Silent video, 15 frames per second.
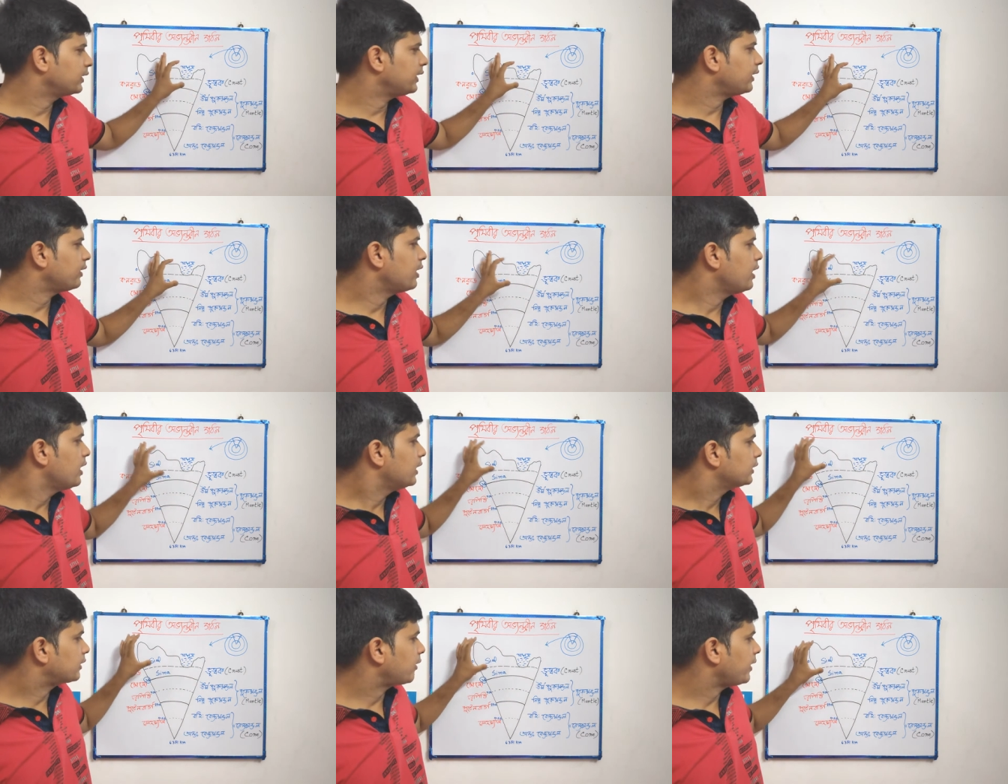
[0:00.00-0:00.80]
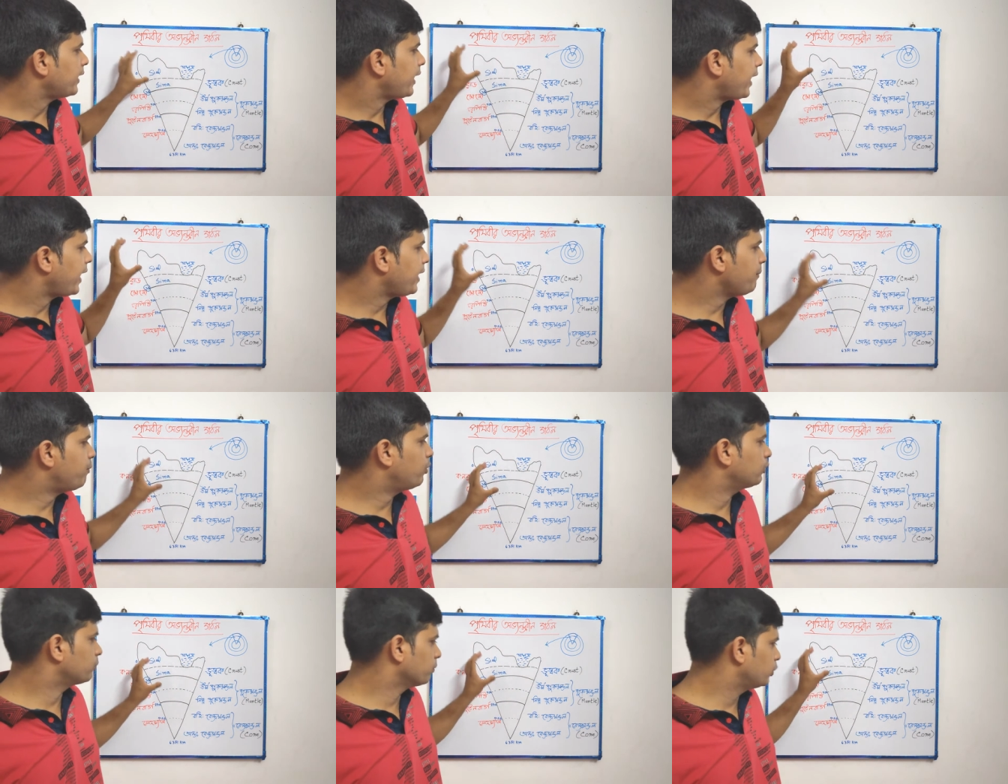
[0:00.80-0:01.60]
ক্লিয়ার তাহলে এই
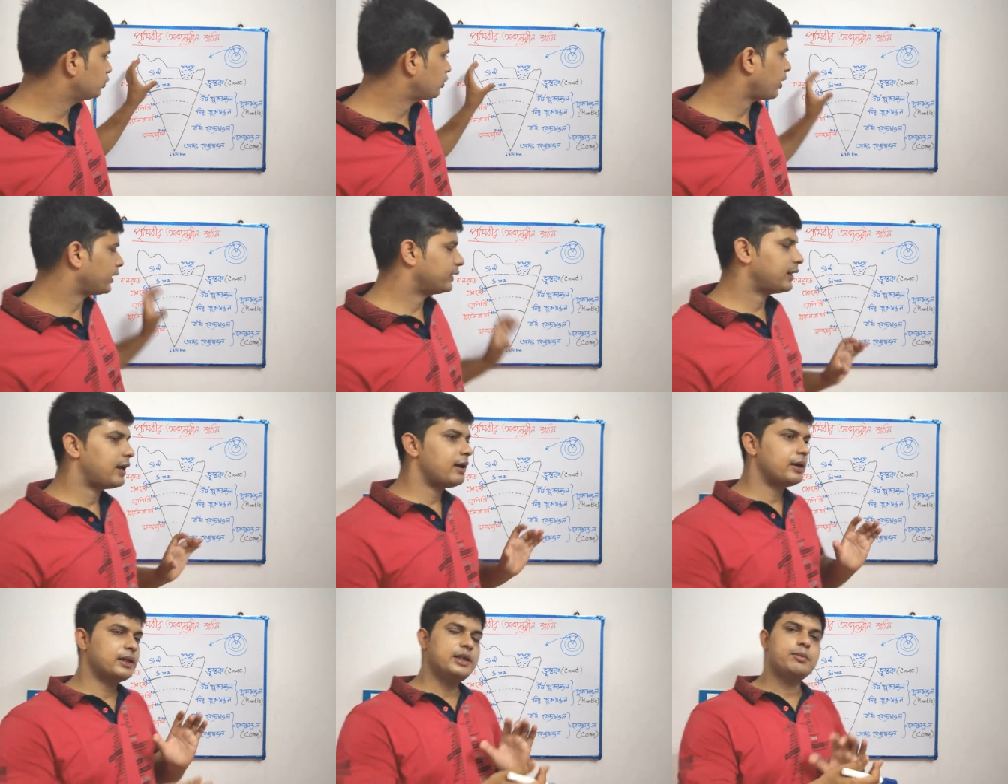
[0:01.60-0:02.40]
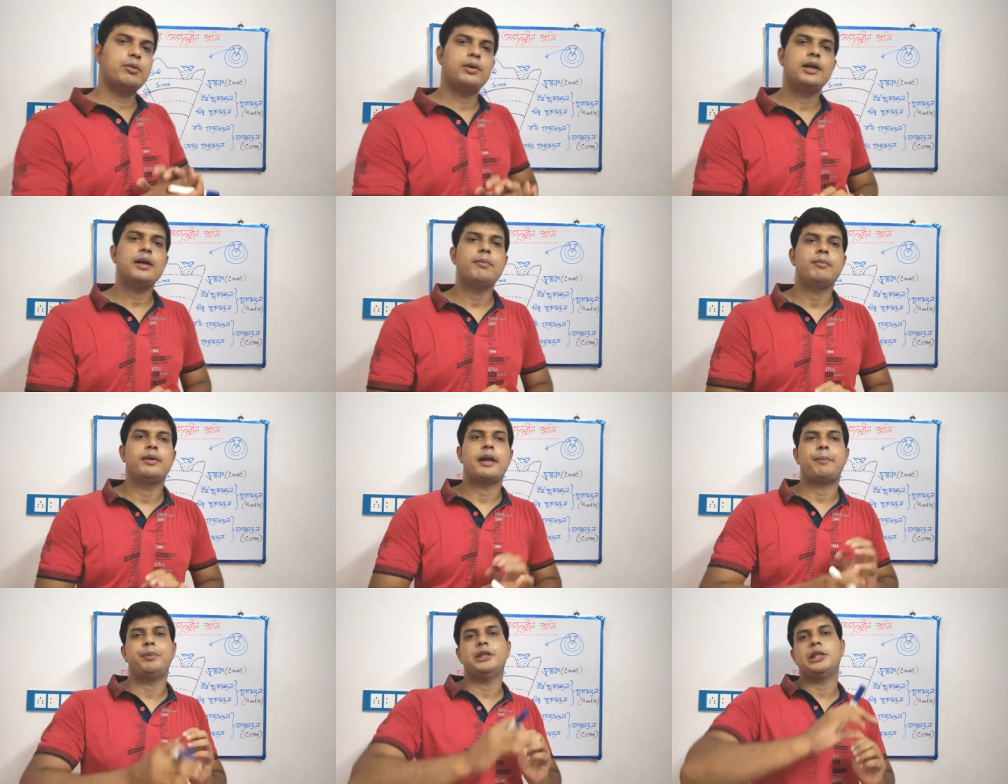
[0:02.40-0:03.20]
ভূত্বকটা কি বললাম
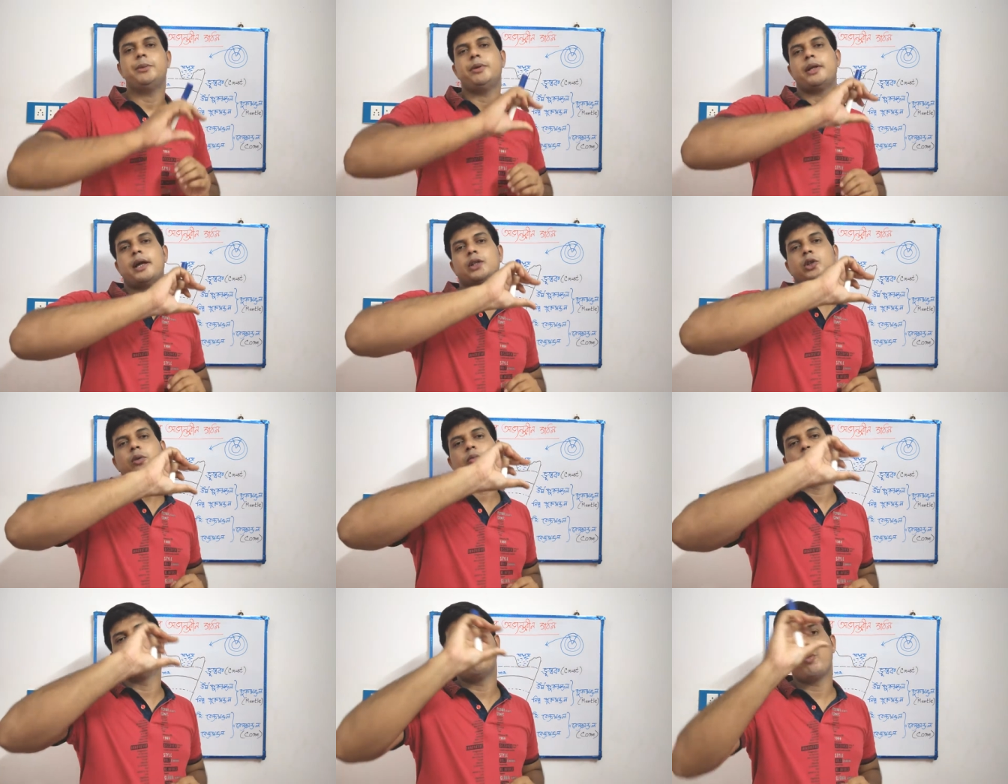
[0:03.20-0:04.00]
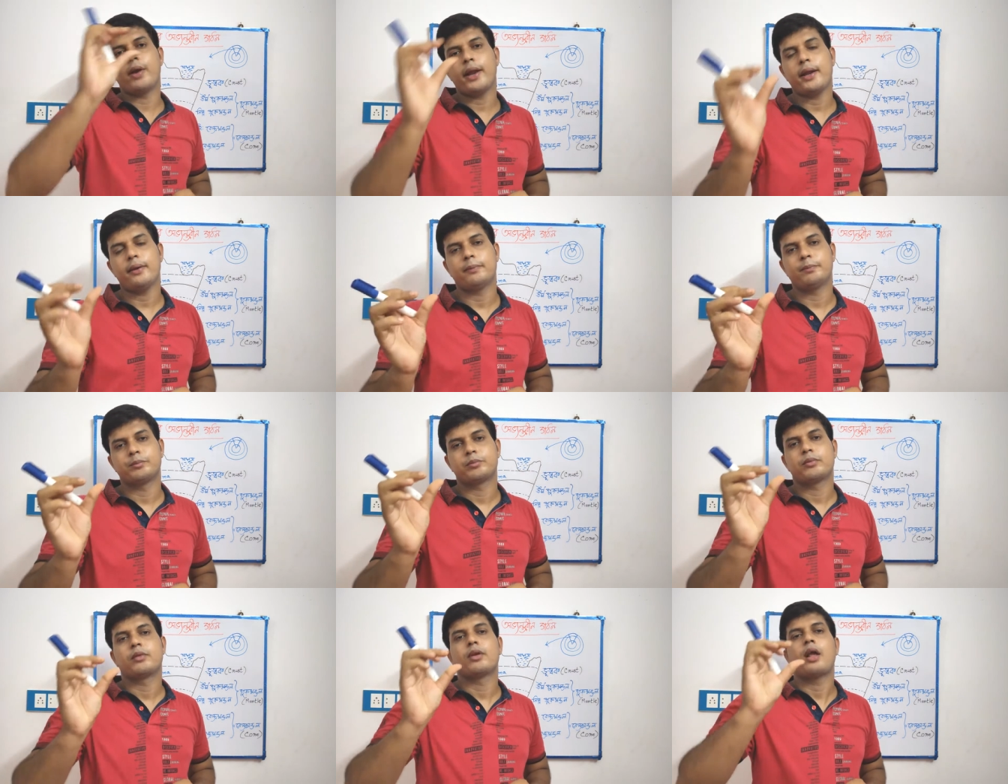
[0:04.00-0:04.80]
না পৃথিবীর একদম উপরে
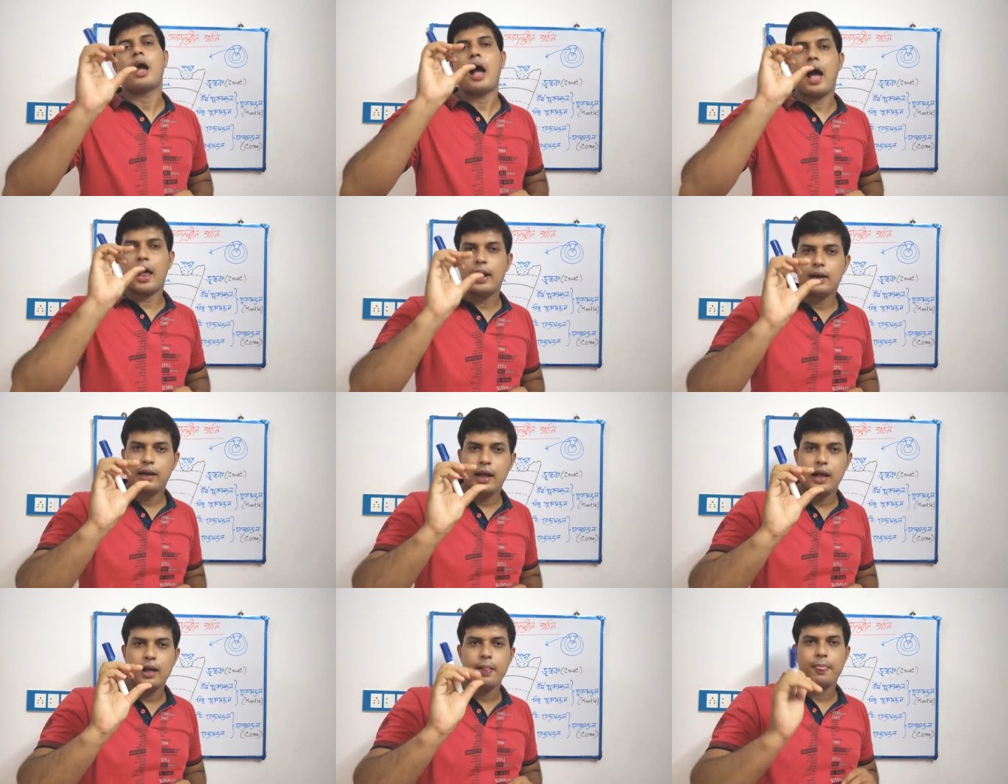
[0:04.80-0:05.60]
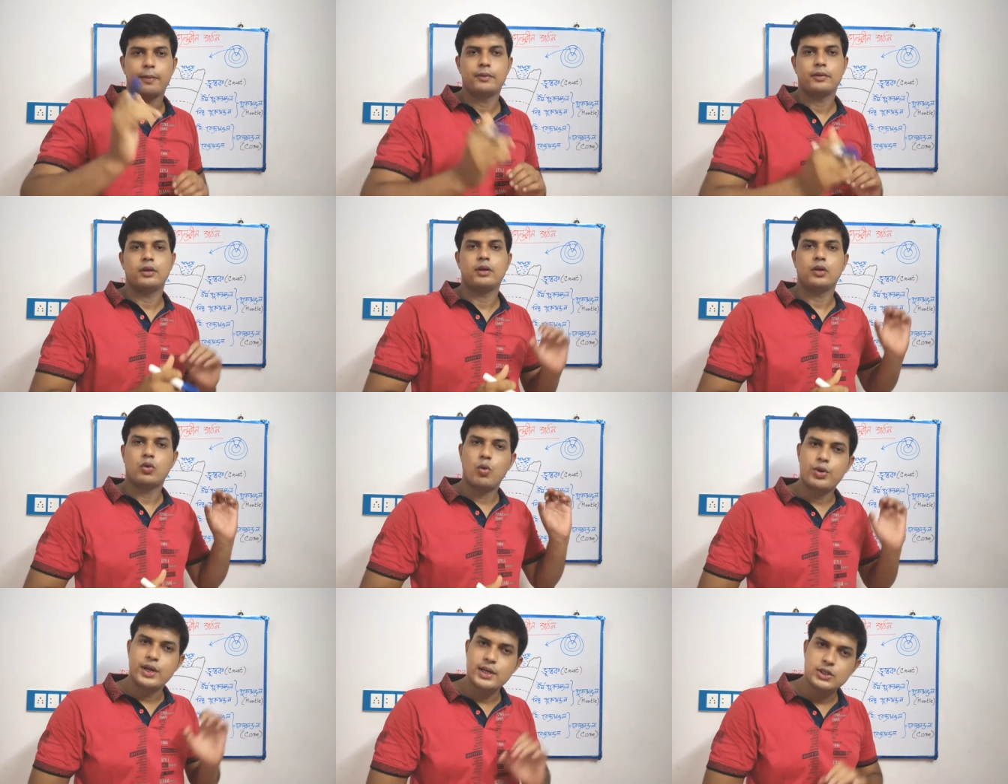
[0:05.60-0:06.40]
হালকা
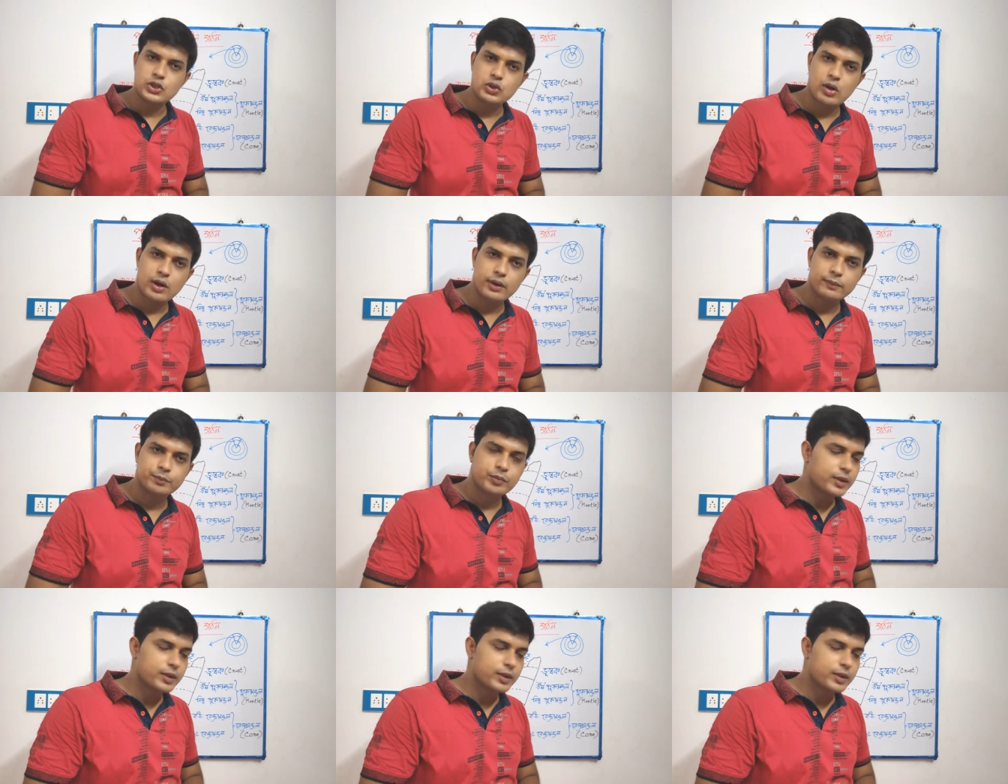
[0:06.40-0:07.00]
কঠিন স্তর